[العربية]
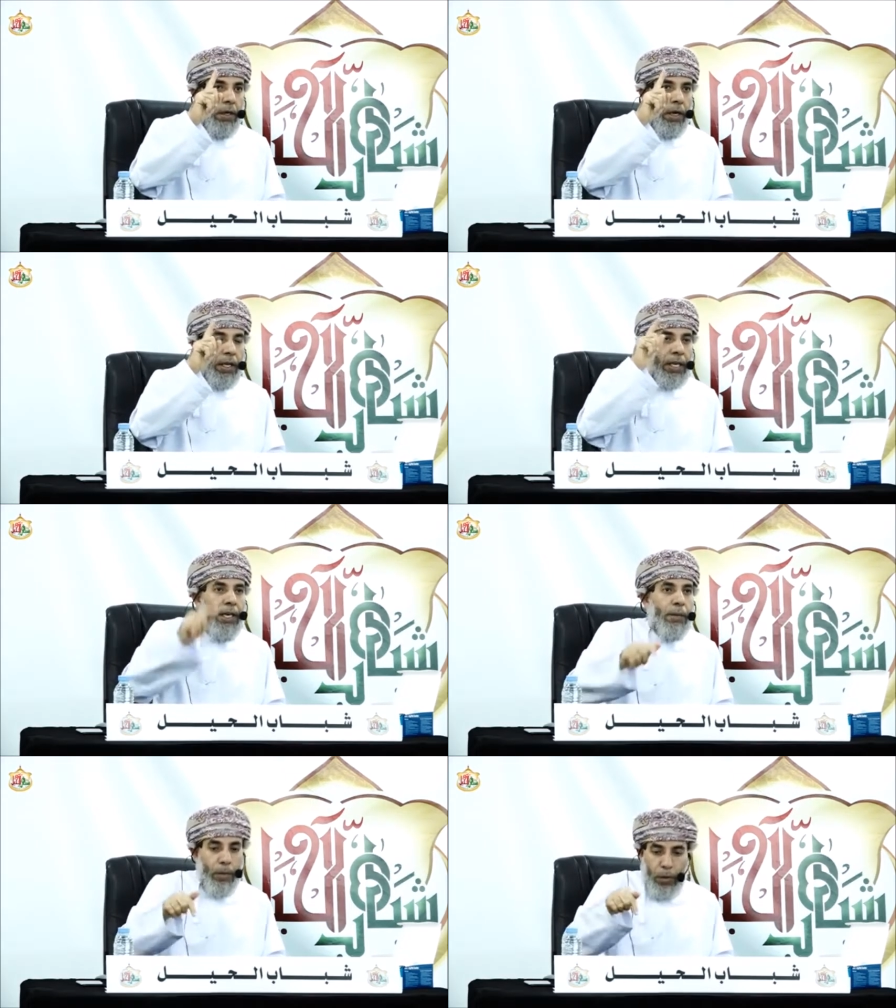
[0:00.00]
أنا
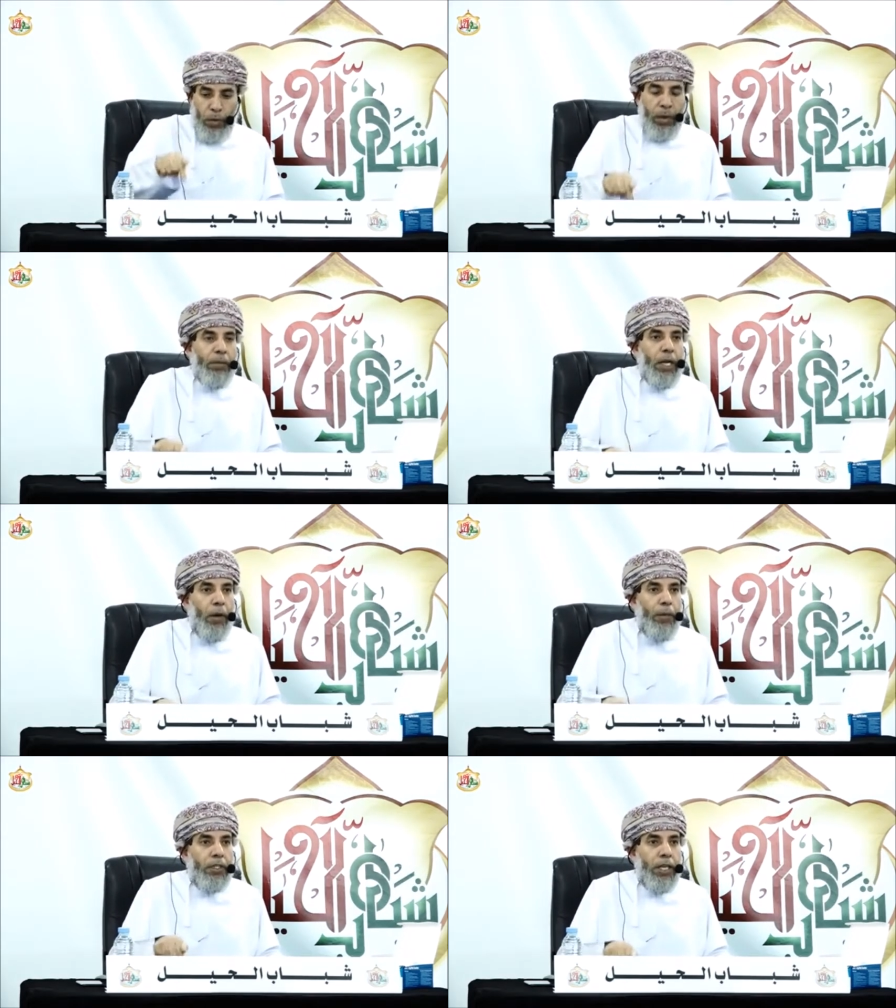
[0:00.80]
أكلمكم اليوم أنا
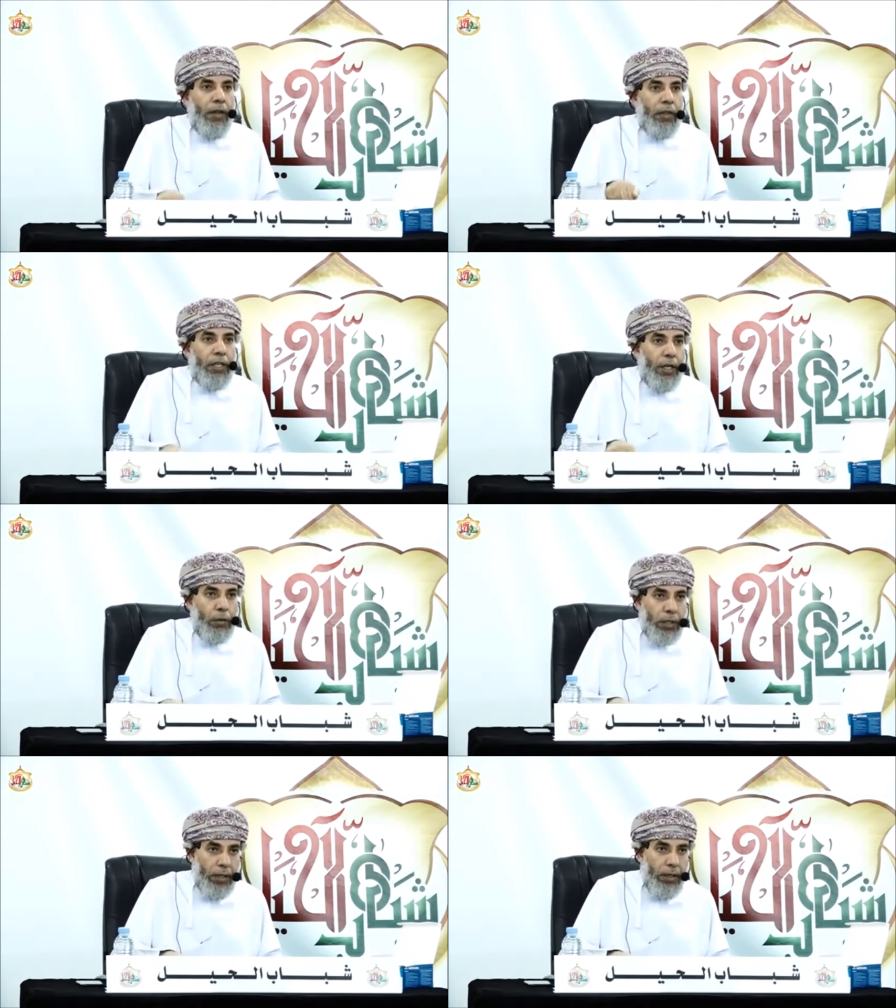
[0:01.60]
مداوم للساعة ثنتين
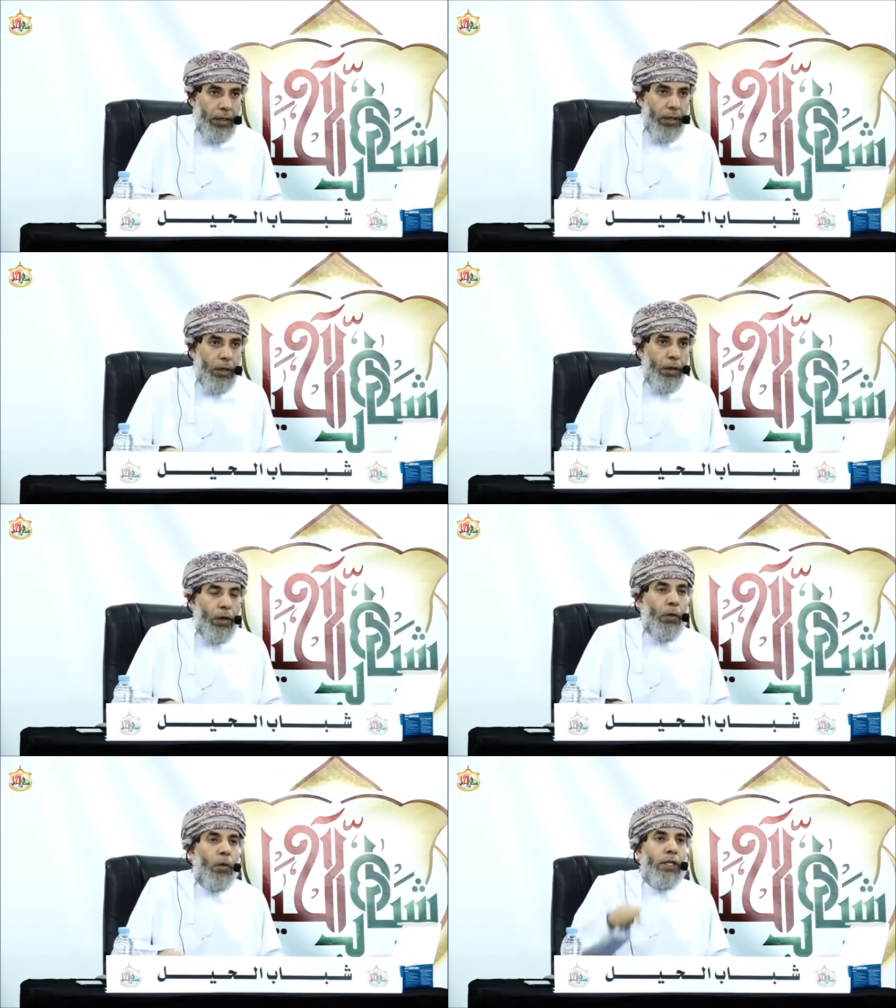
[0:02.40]
وشيء
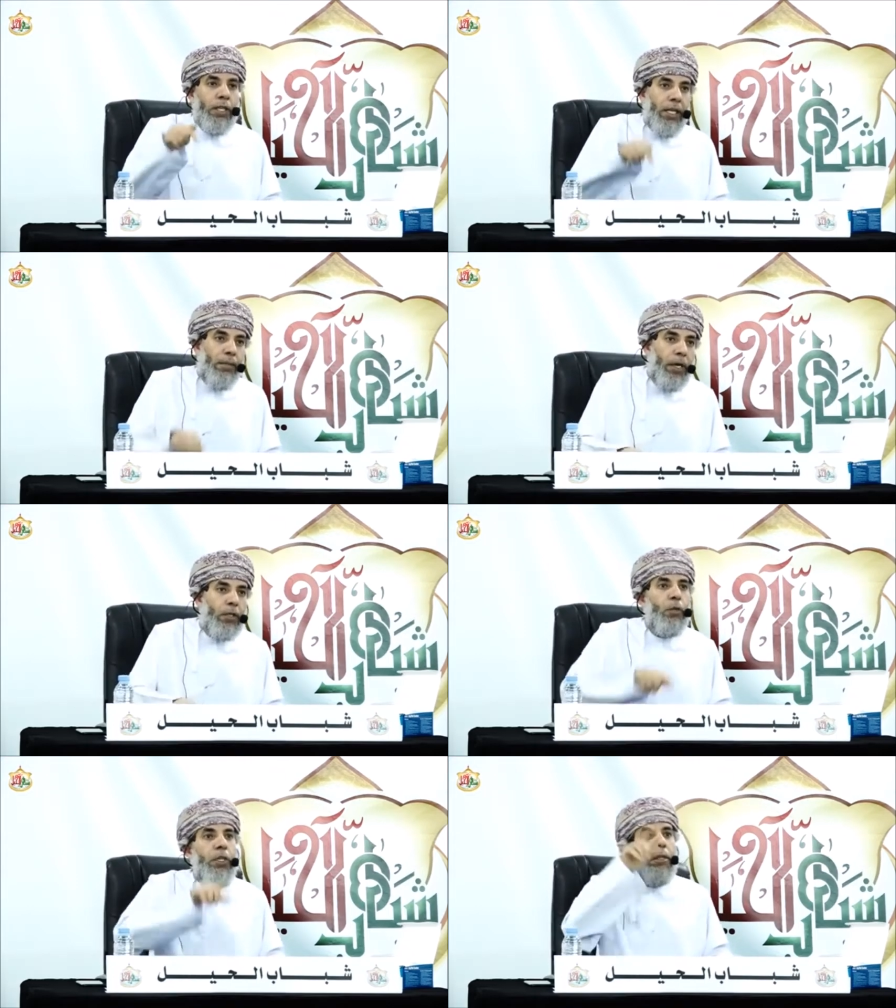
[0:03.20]
ورجعت
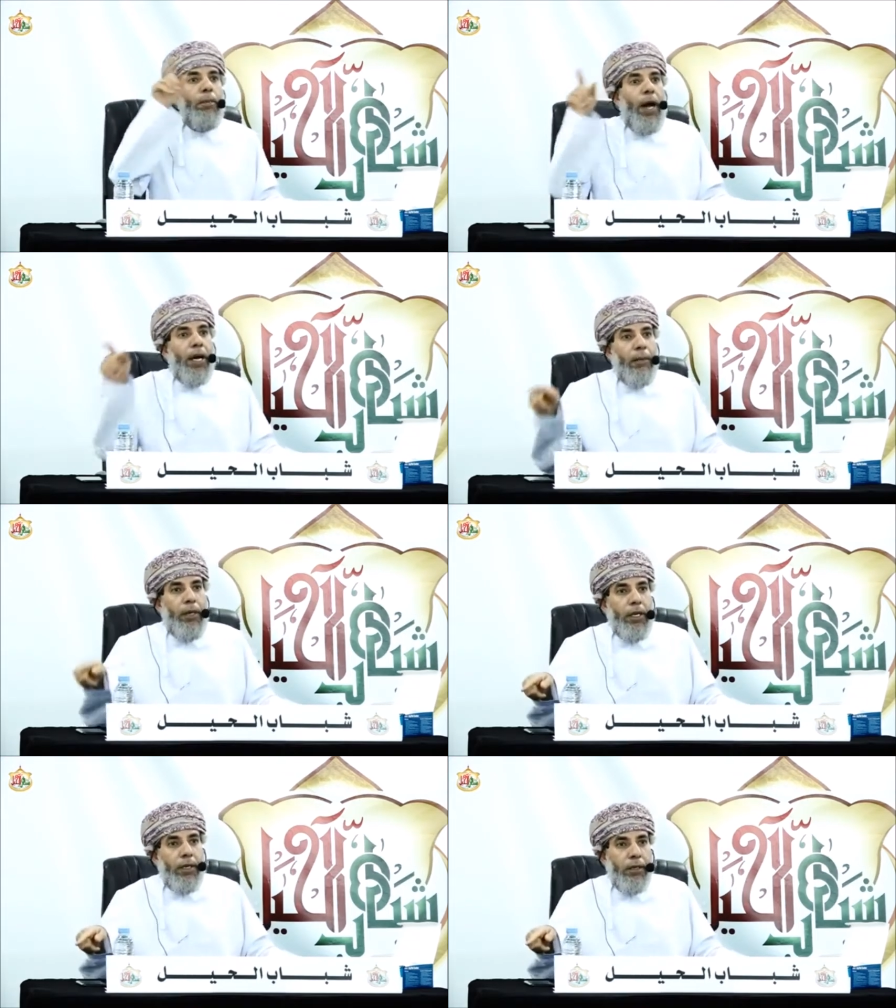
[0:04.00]
بيتي وجيت معاكم
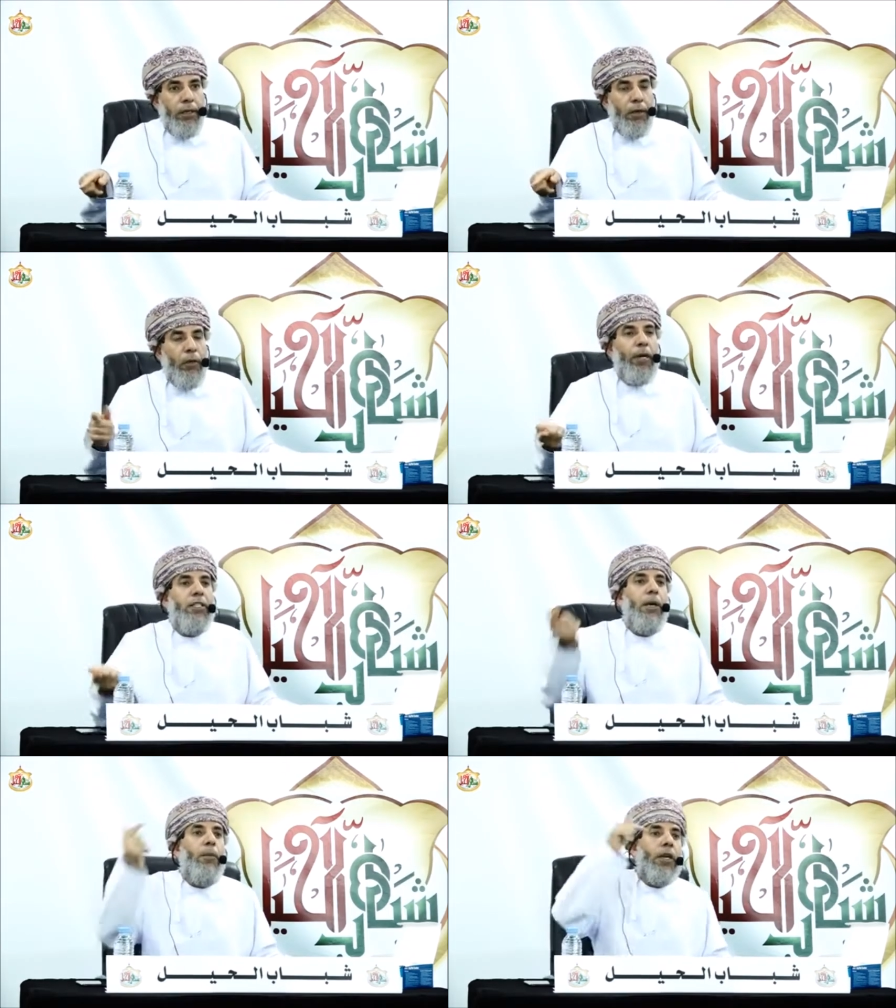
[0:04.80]
هني
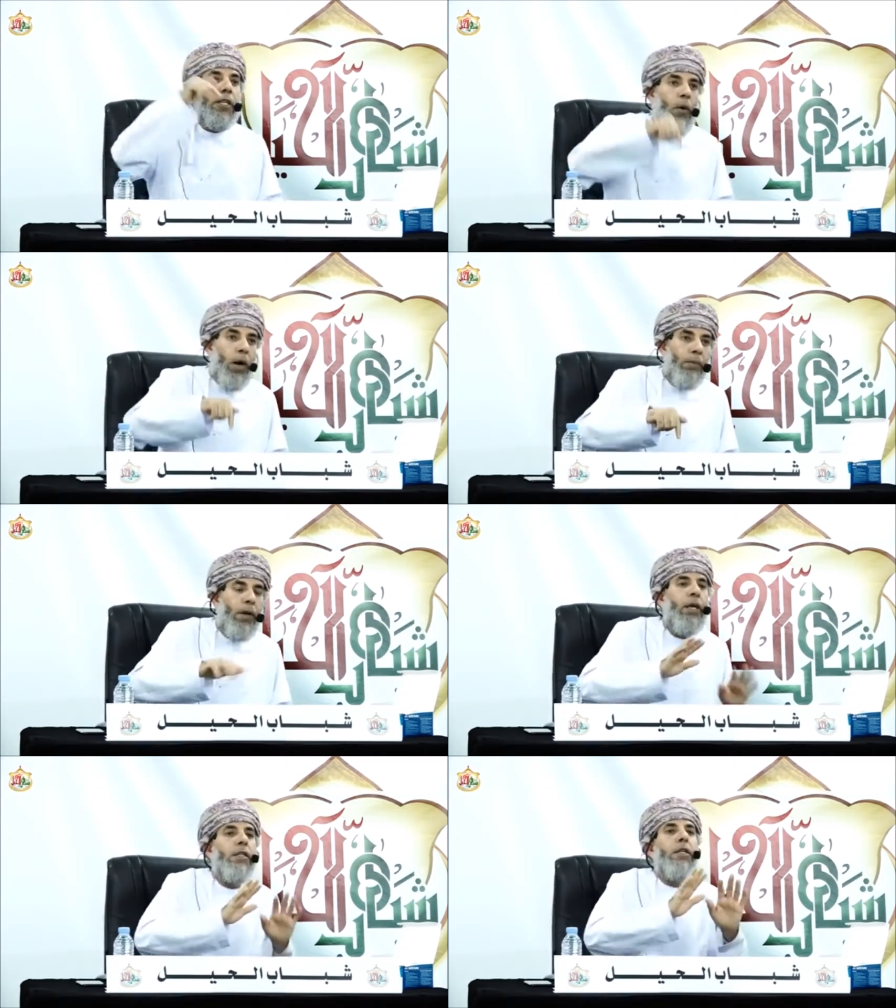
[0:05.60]
وبرجع بكرة دوام
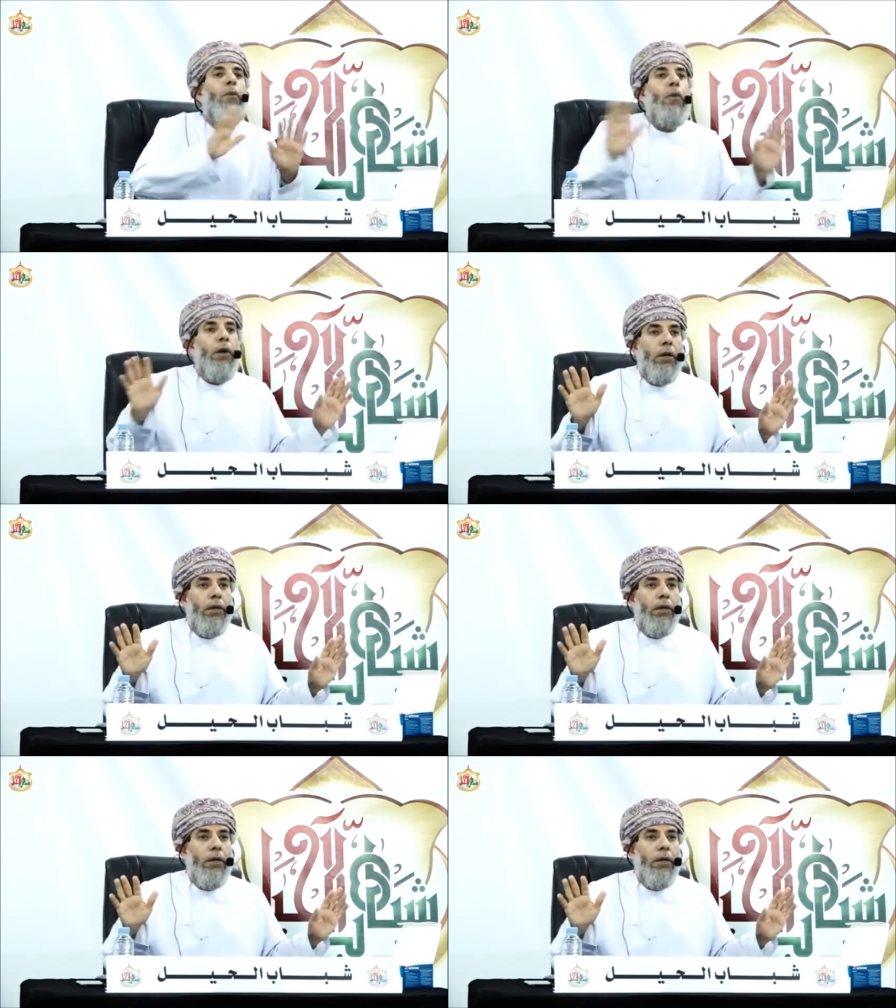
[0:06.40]
هاي تطوع